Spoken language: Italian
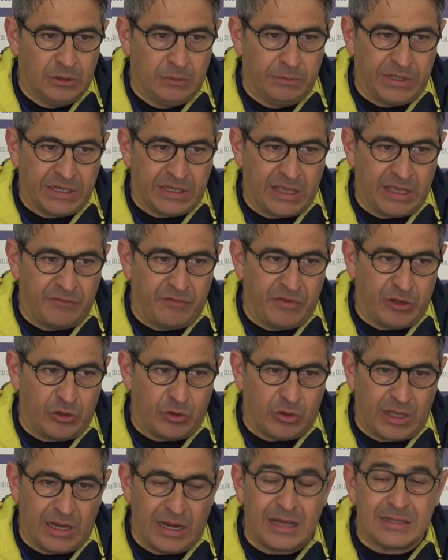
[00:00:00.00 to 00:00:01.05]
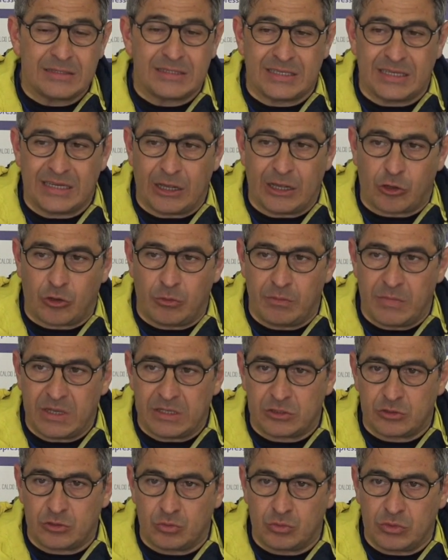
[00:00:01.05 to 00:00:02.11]
perché è vero che Lazzari ha
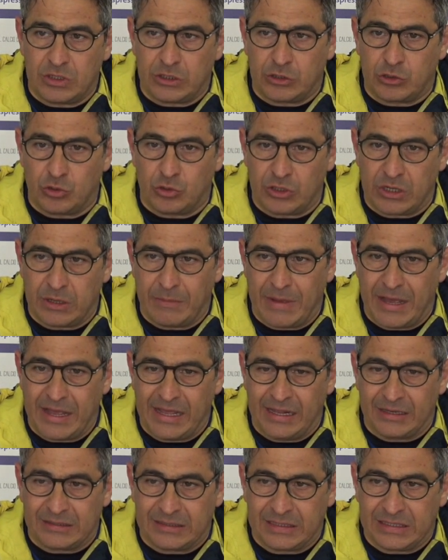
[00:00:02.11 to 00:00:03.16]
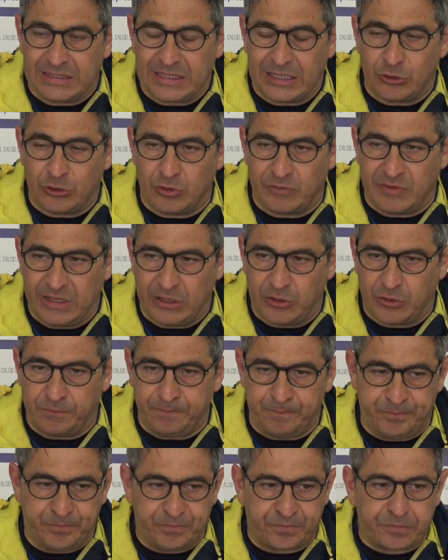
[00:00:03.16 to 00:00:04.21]
commesso un errore, ma è altrettanto
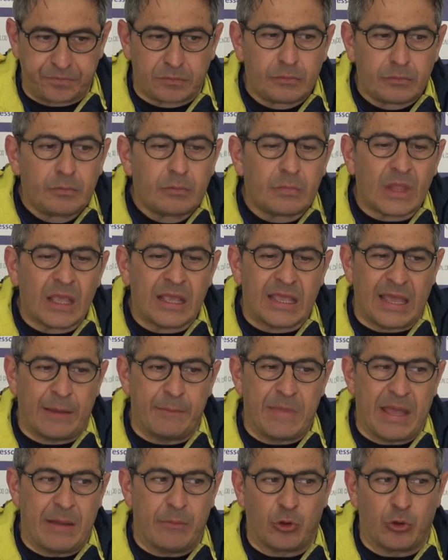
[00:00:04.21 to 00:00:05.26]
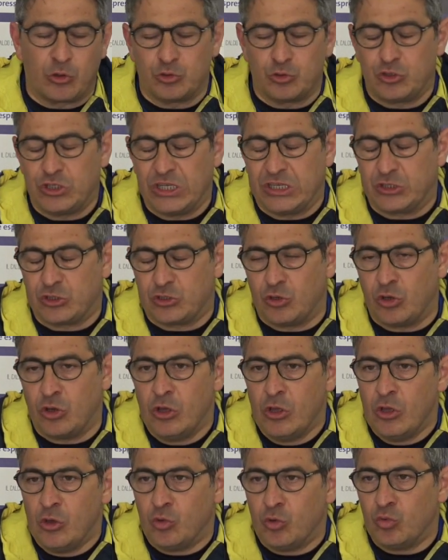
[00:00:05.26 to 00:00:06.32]
vero che abbiamo concesso
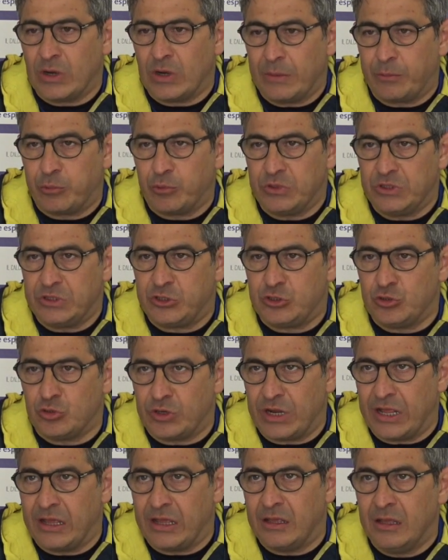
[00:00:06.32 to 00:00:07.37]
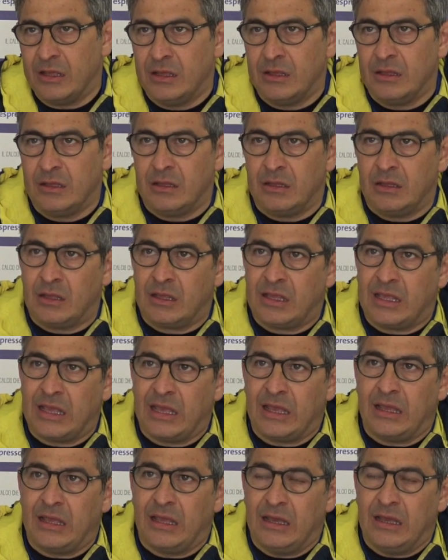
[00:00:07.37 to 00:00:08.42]
una punizione
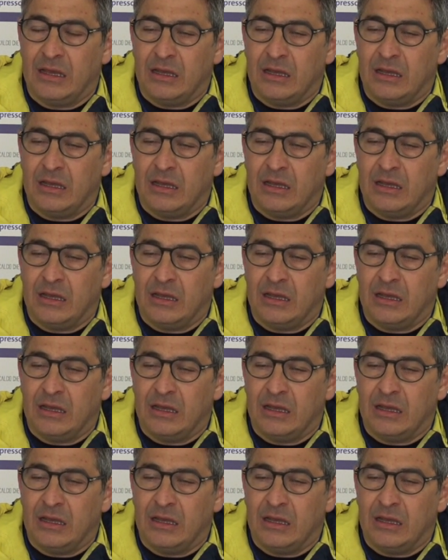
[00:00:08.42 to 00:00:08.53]
che